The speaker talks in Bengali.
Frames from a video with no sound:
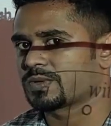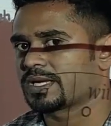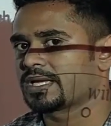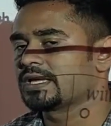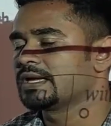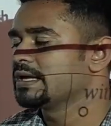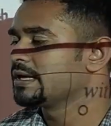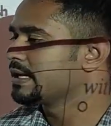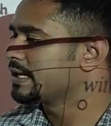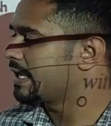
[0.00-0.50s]
সময়
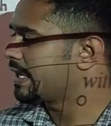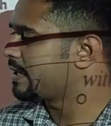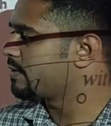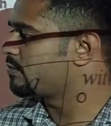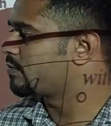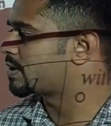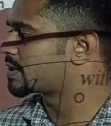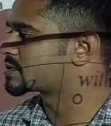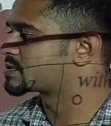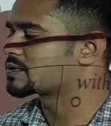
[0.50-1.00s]
এই
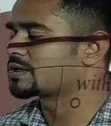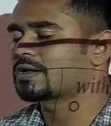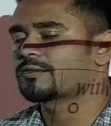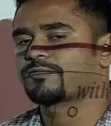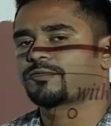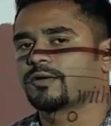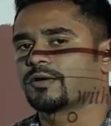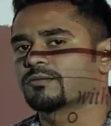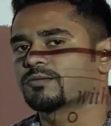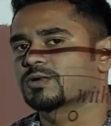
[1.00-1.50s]
ওয়ার্ডসগুলোর
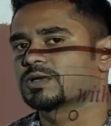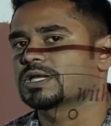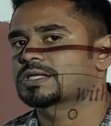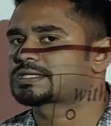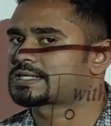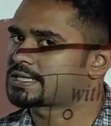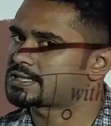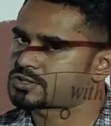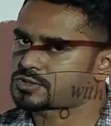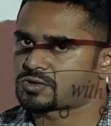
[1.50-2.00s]
ফর্মগুলো
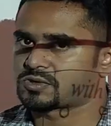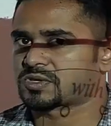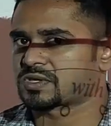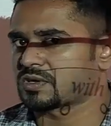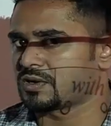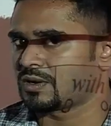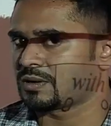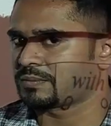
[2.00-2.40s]
চেঞ্জ করতে